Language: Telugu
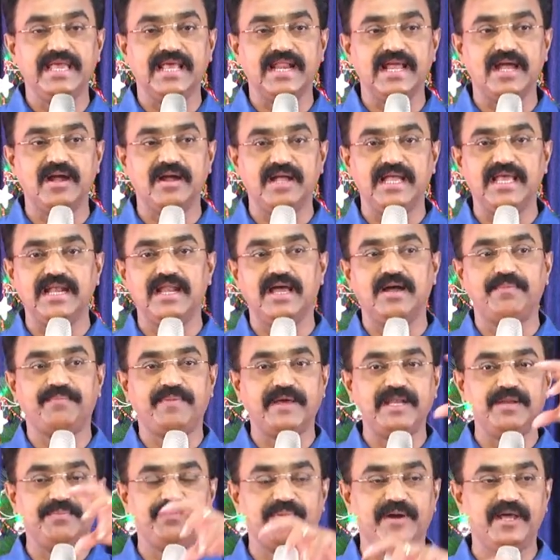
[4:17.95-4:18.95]
ఎలా ఎలా
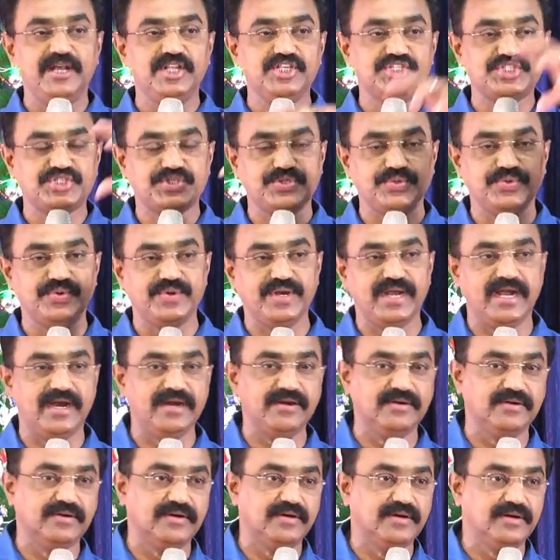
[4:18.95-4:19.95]
పరిపాలిస్తూ
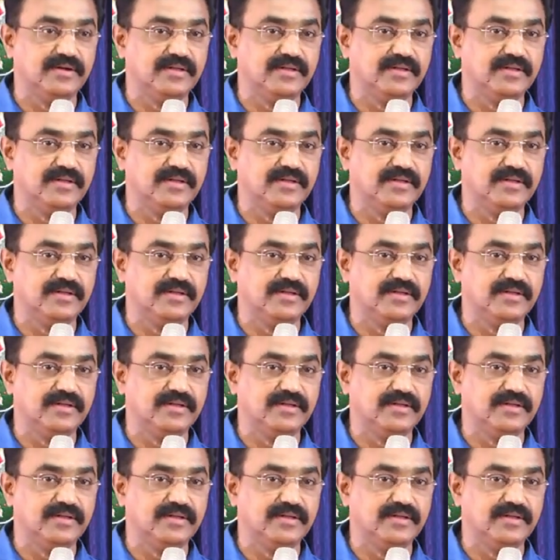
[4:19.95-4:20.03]
ఉన్నాడో